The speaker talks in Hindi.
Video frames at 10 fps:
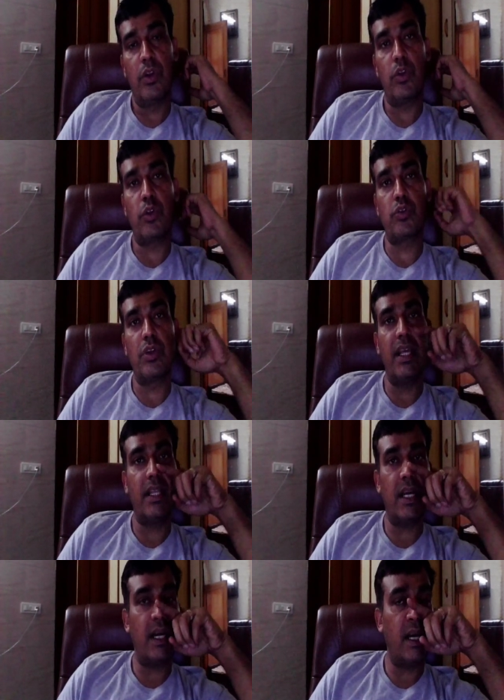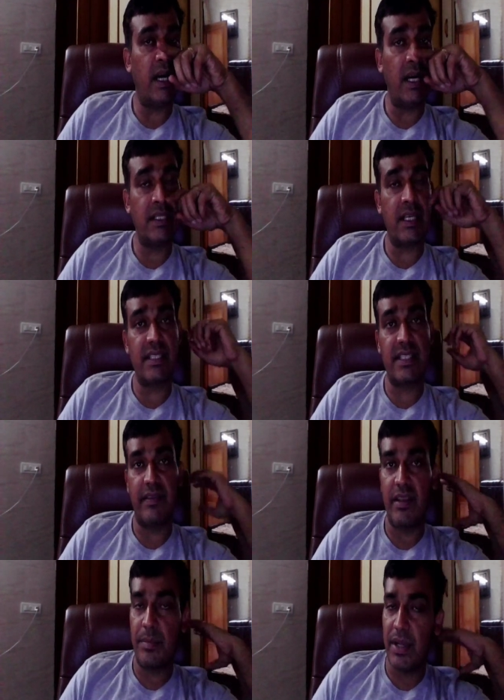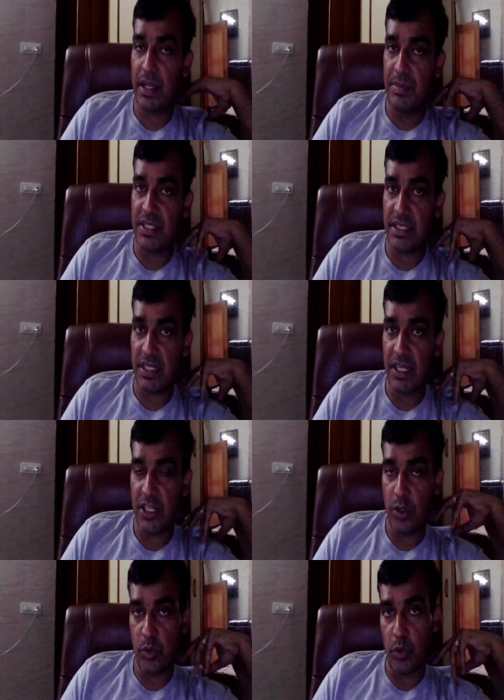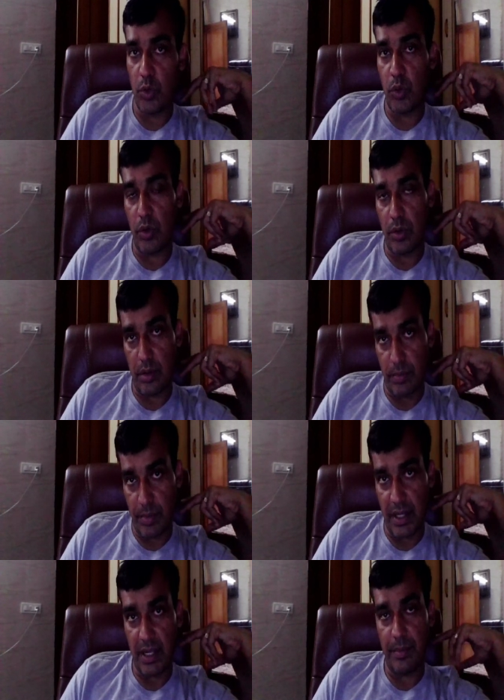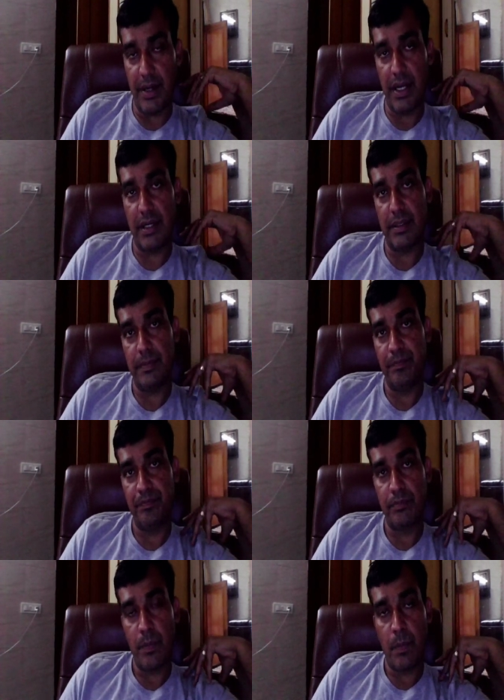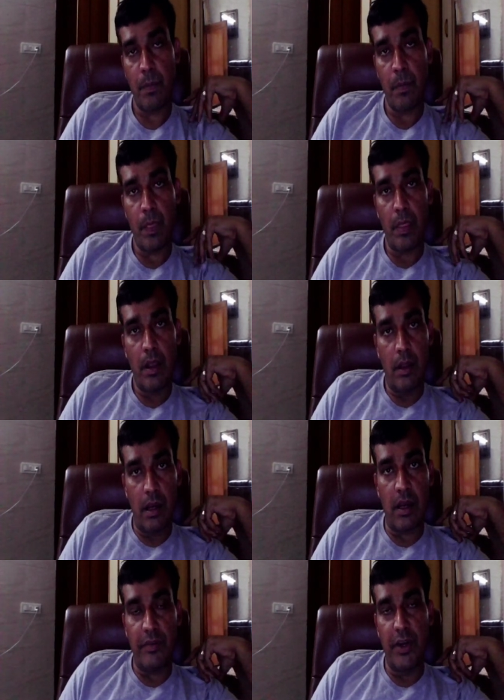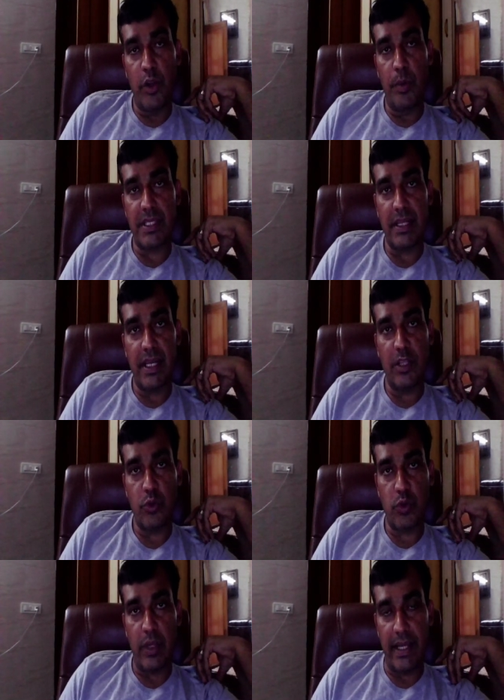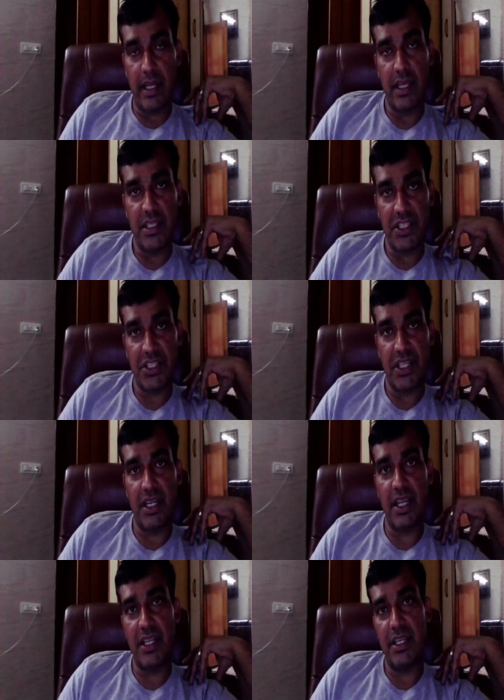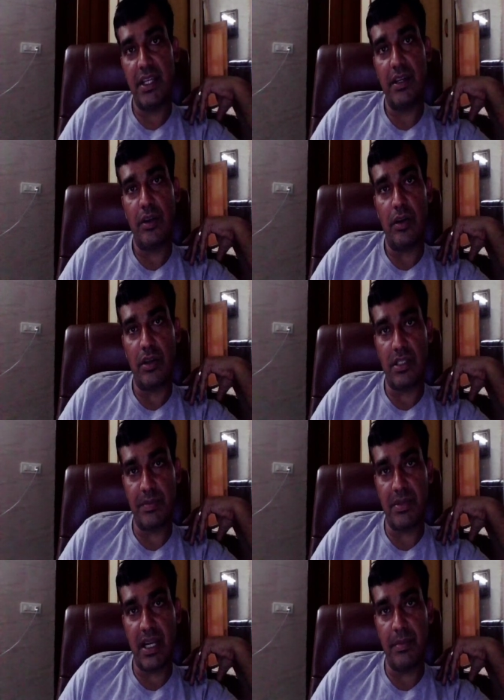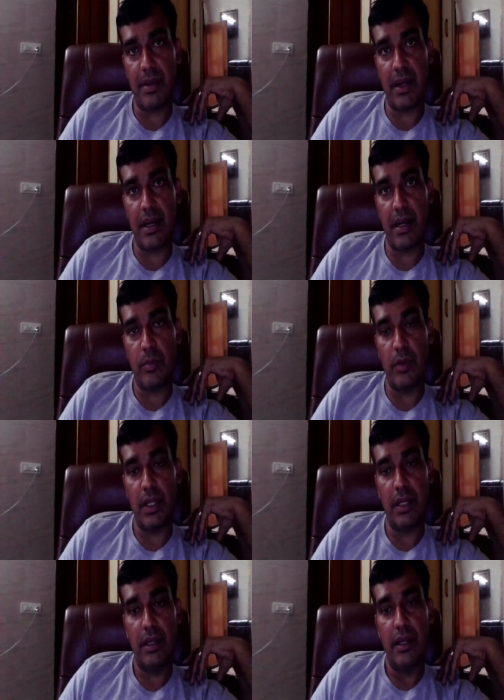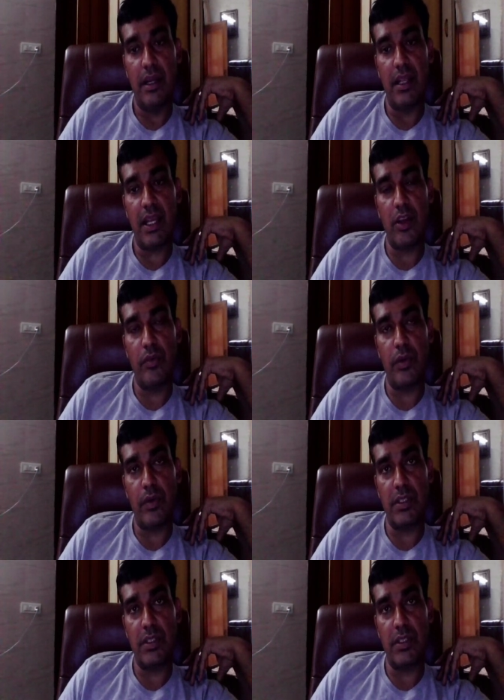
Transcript: तो दोस्तों ये था आज का सेवन्थ पे कमीशन से रिलेटेड दो बड़े अपडेट अगर वीडियो पसंद आई तो उसको लाइक कीजिए शेयर कीजिए और सब्सक्राइब करना ना भूलें थैंक यू फॉर